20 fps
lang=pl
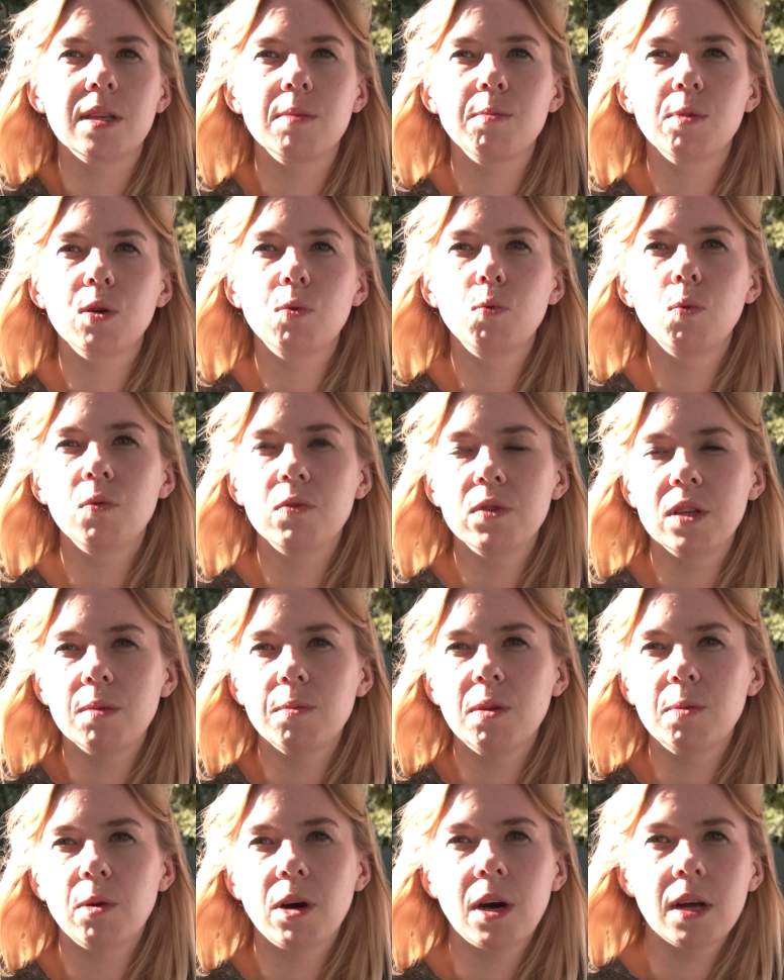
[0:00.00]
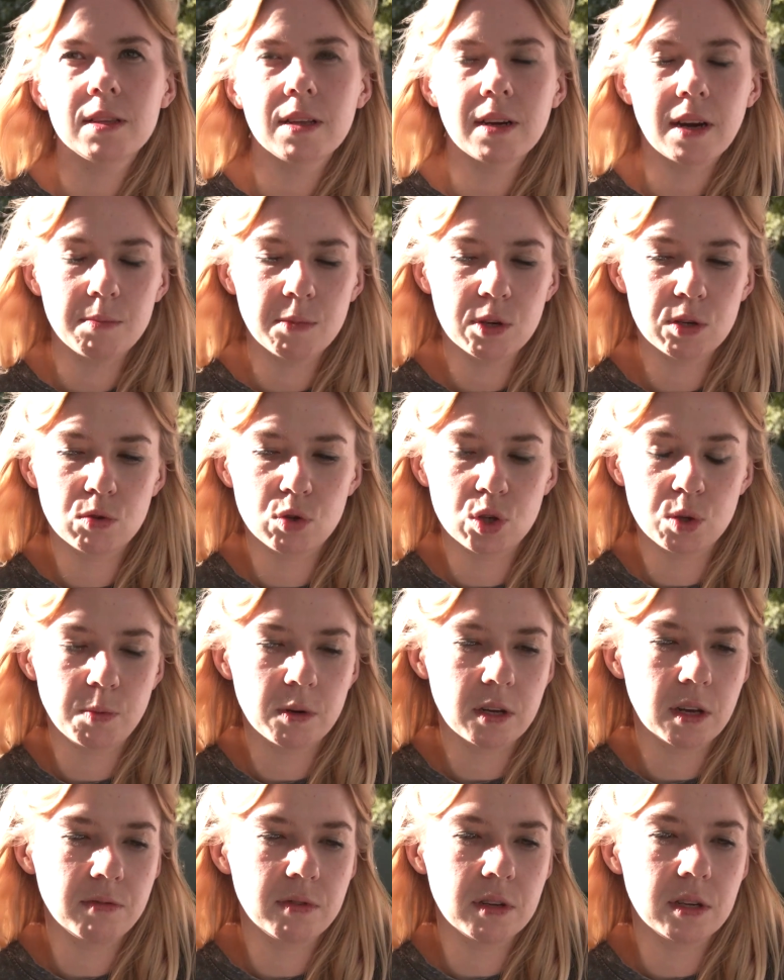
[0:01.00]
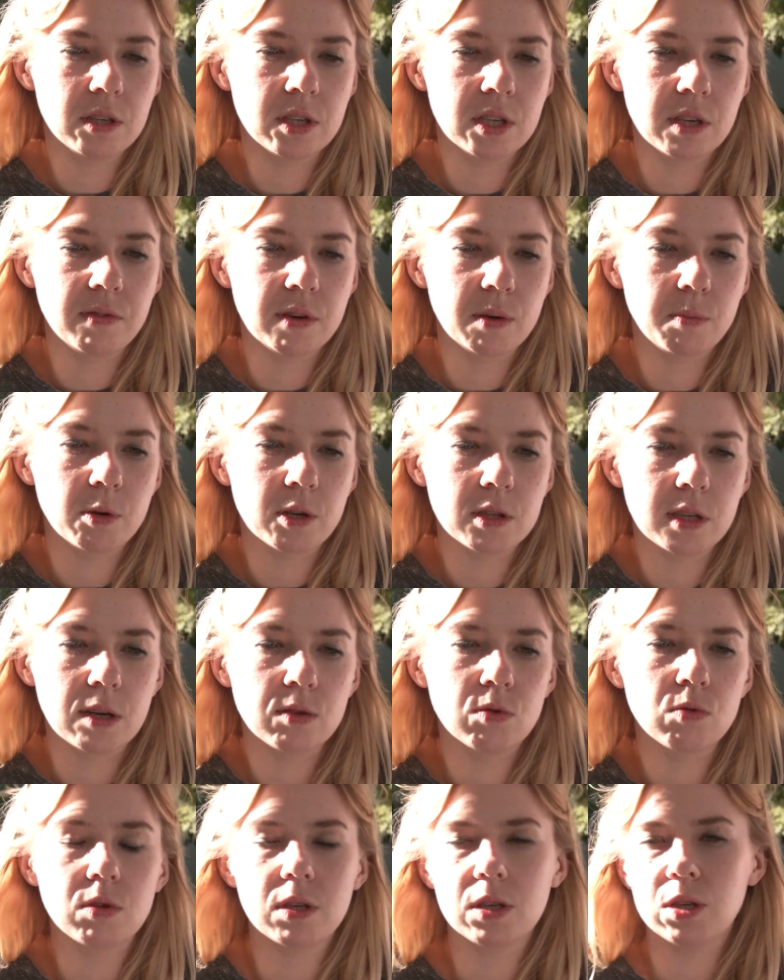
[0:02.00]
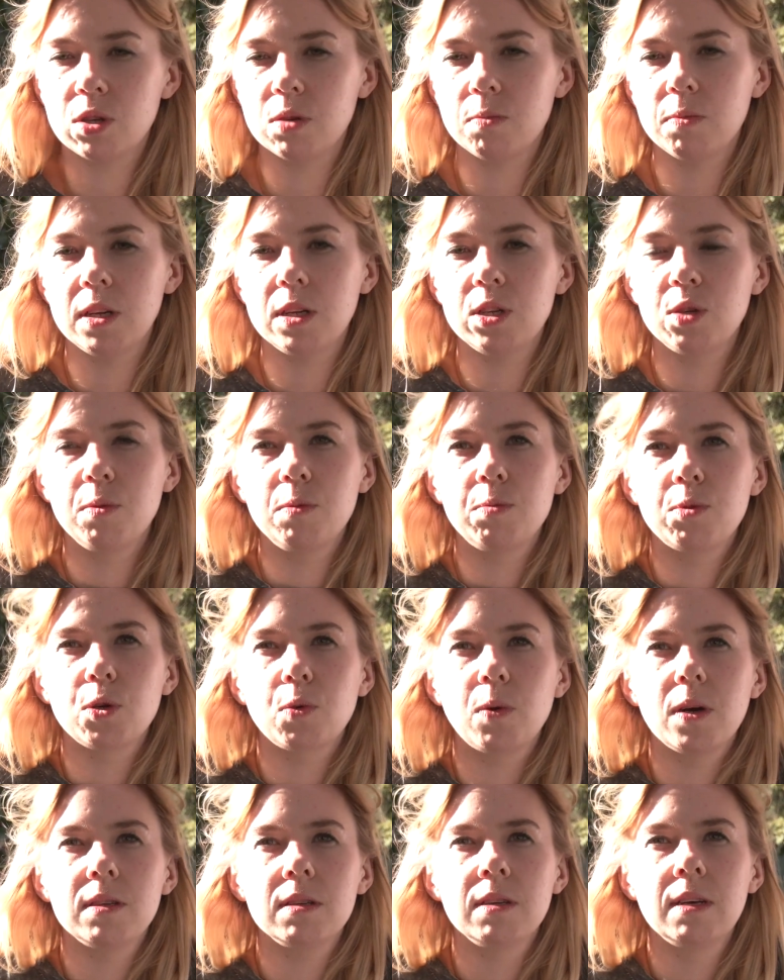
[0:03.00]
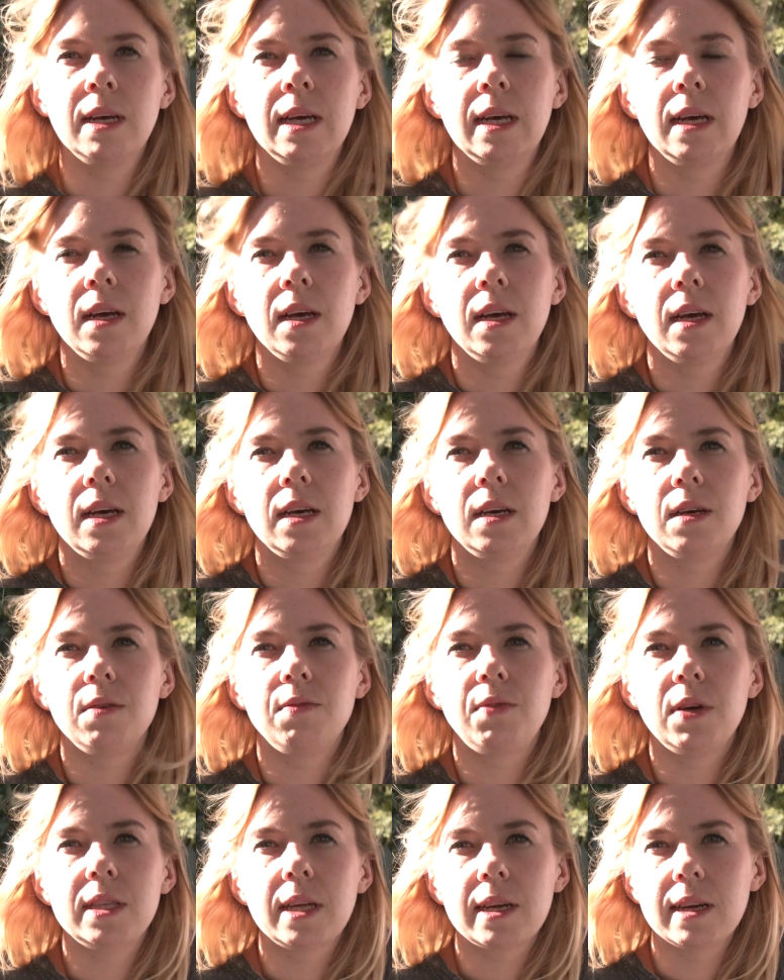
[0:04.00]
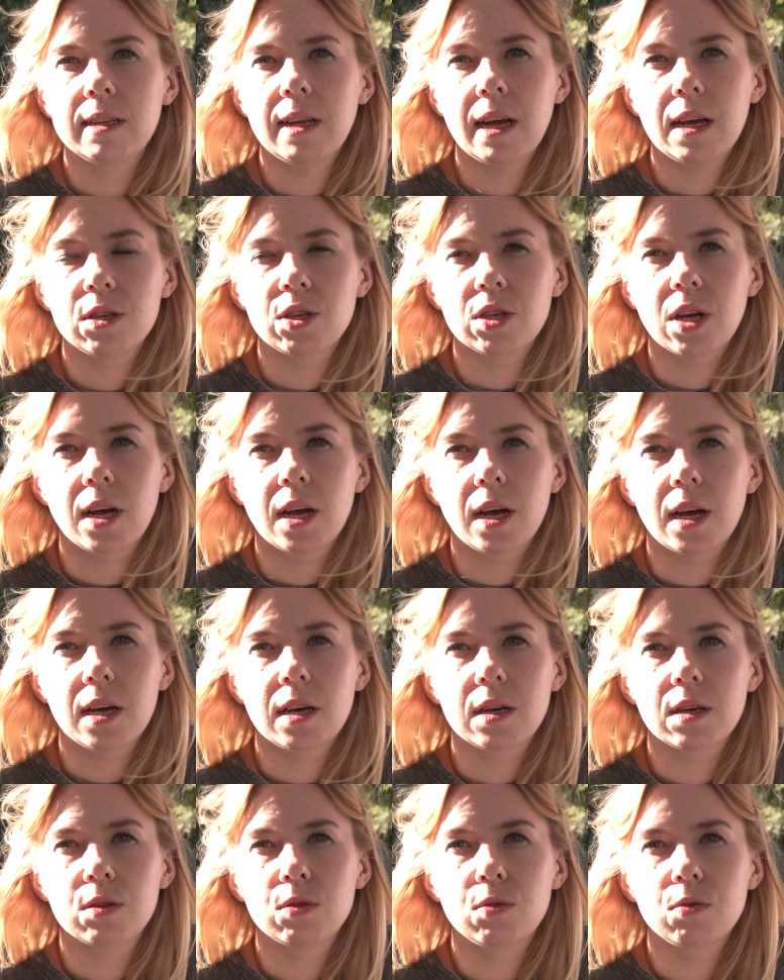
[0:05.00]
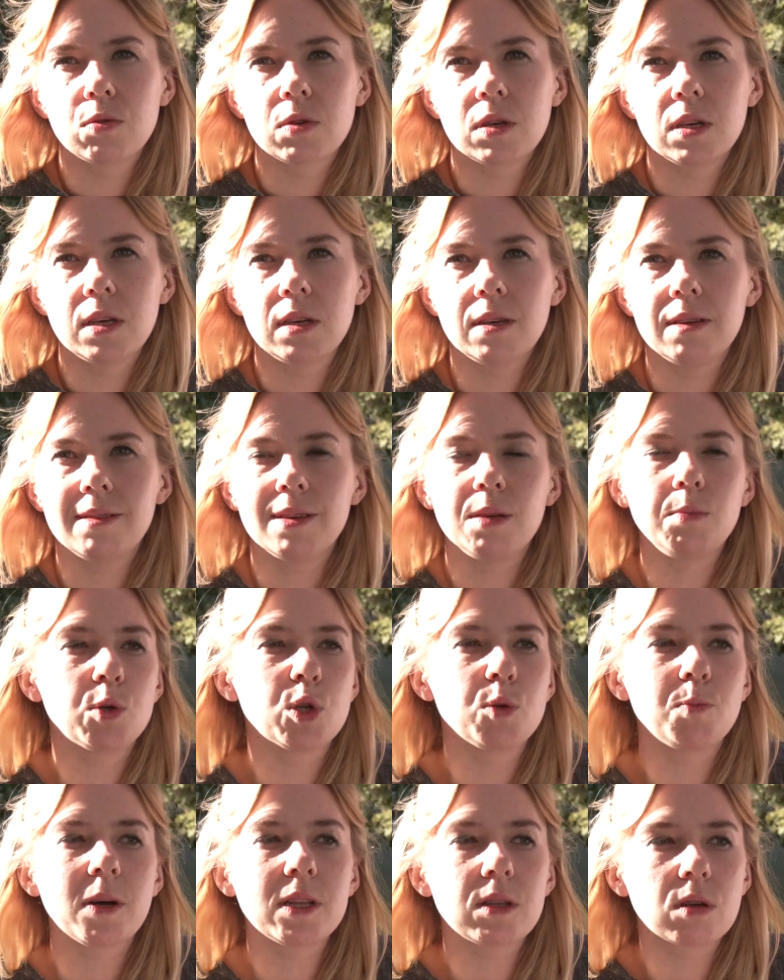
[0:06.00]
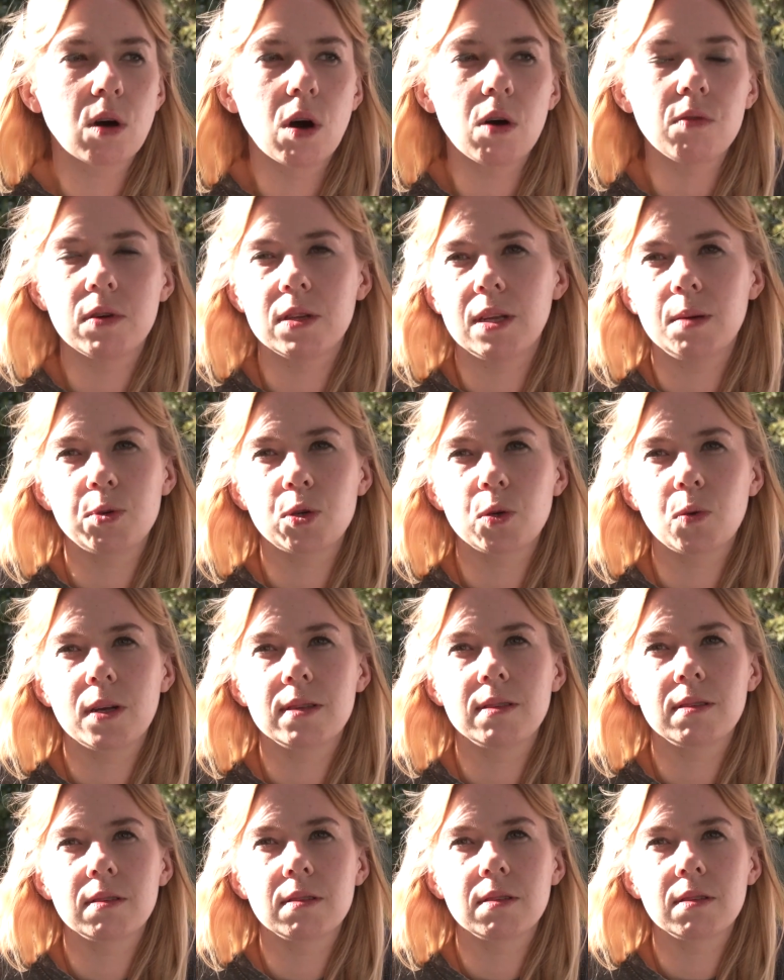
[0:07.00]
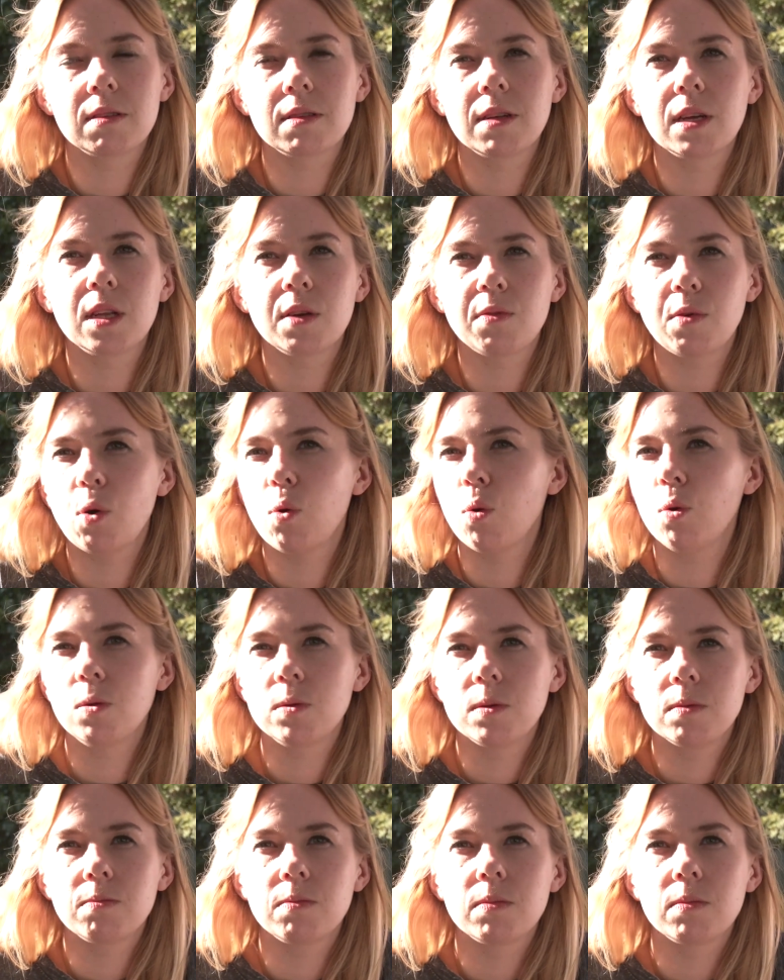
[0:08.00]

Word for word: tymi głównymi bohaterami, którzy pojawili się w reportażu, też mieliśmy przykład e, weterynarza, który i przypadkowo na przykład znajdował